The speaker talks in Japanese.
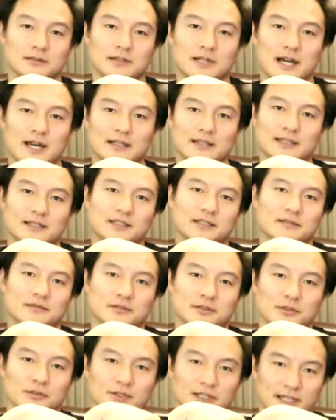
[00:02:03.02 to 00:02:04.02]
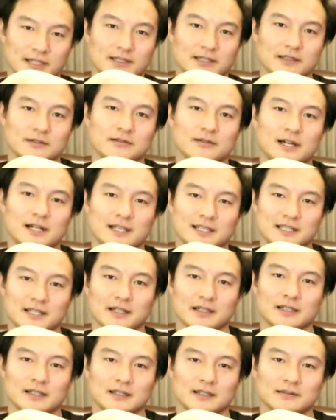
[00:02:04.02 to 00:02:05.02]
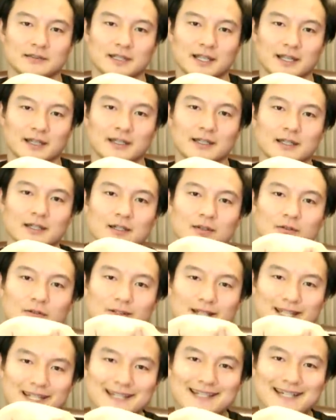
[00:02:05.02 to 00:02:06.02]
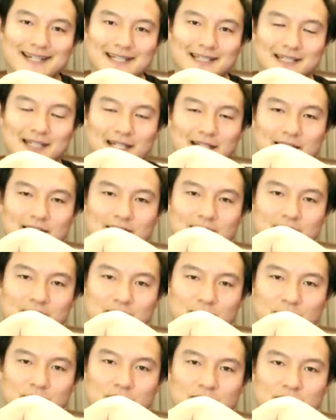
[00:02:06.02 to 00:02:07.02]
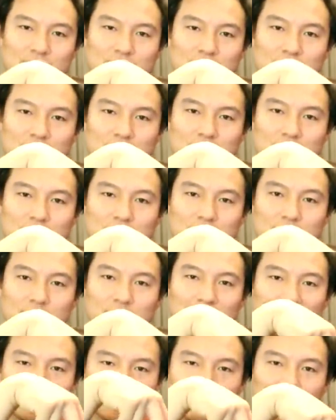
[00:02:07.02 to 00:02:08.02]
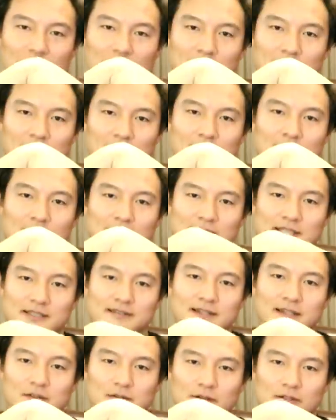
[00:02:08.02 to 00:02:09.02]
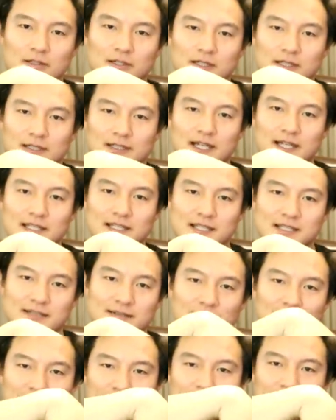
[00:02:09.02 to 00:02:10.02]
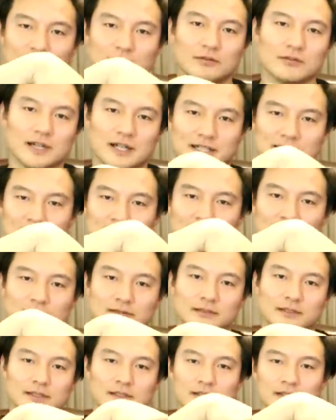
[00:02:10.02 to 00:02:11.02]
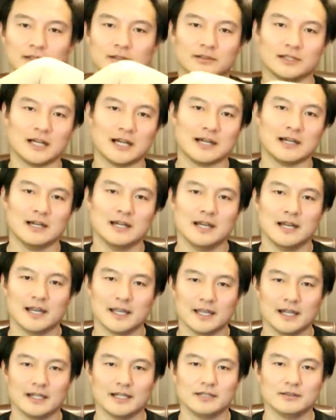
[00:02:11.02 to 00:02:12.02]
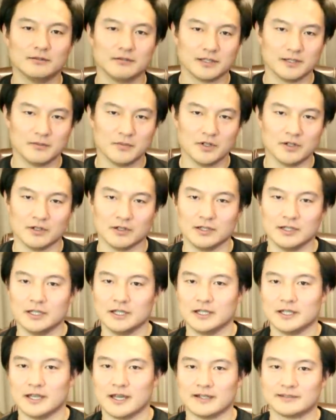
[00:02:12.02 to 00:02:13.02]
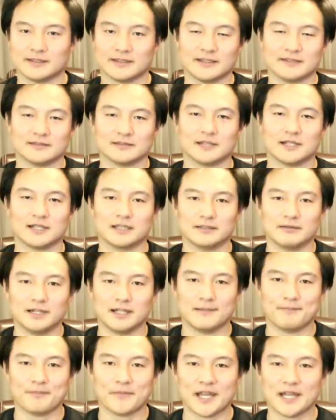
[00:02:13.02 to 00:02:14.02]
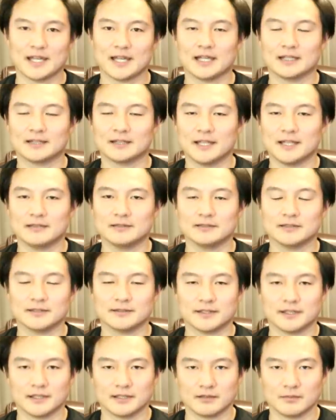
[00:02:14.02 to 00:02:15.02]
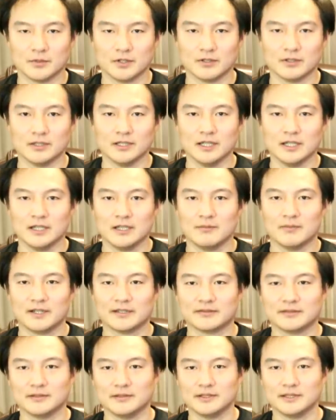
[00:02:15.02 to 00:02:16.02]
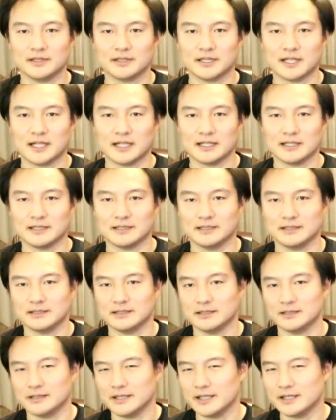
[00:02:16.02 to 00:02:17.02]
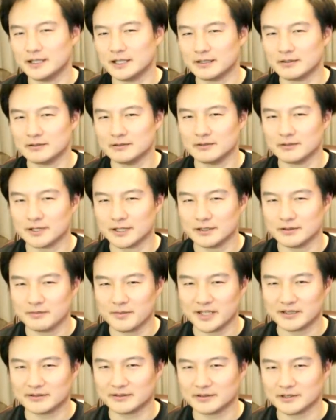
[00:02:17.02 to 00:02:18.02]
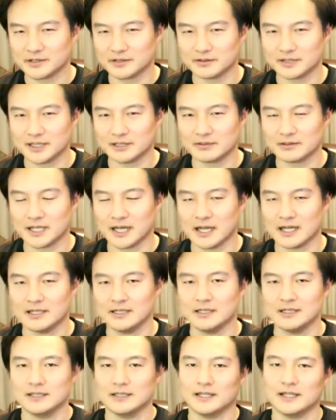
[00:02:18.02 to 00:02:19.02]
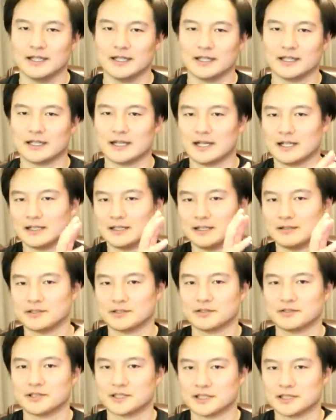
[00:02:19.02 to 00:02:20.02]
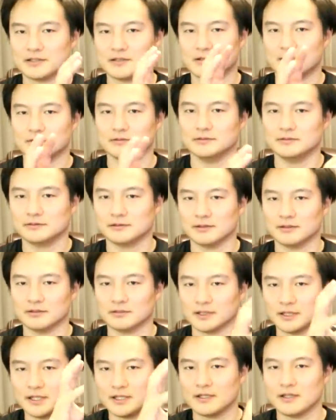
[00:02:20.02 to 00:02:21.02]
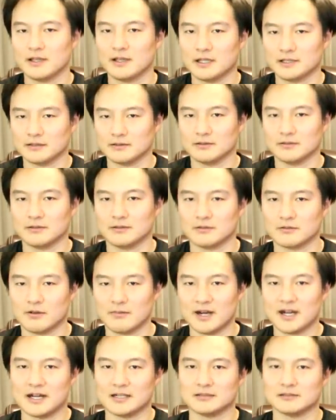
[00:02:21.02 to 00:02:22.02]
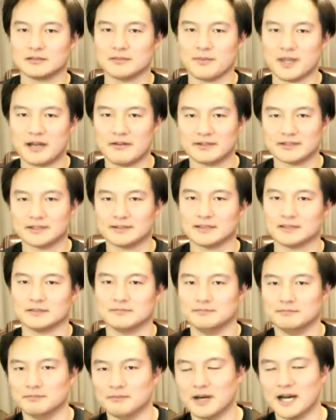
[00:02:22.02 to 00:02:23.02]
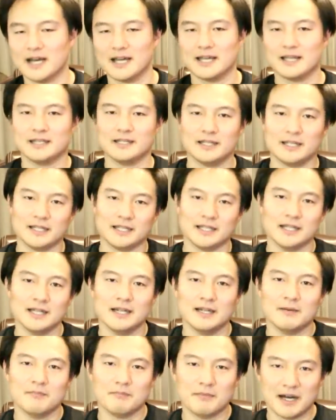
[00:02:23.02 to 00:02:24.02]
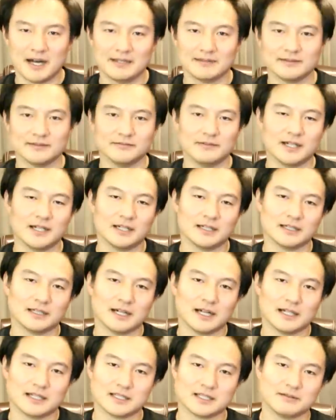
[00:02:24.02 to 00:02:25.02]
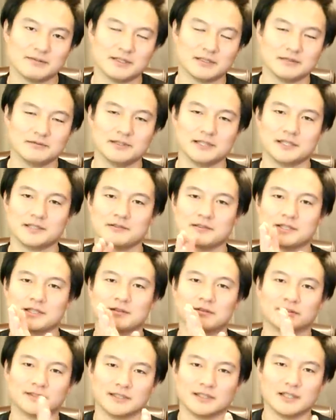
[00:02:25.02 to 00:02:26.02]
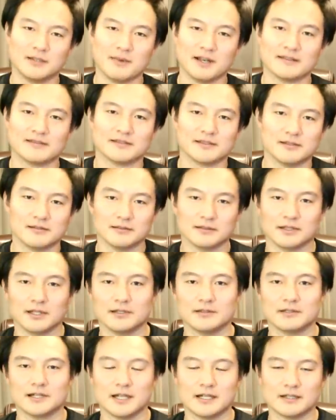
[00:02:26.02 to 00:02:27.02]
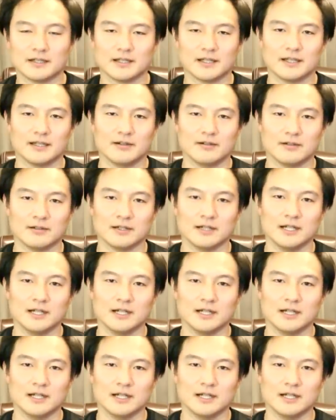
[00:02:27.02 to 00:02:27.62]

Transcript: 回転軸の状態っていう話だけではなくてこの板に対して自分自身の重心を、まあ、上下ないし前後ないし左右に動かしていくっていうようなやり取りもエクササイズの中では、えやっていくんですけれども、まあ、そういった板の動きの3つの状態とかえー、体の重心の運動っていうようなところを細かく組み合わせていく前にまずは足場の上に重心乗せてますよっていう関係を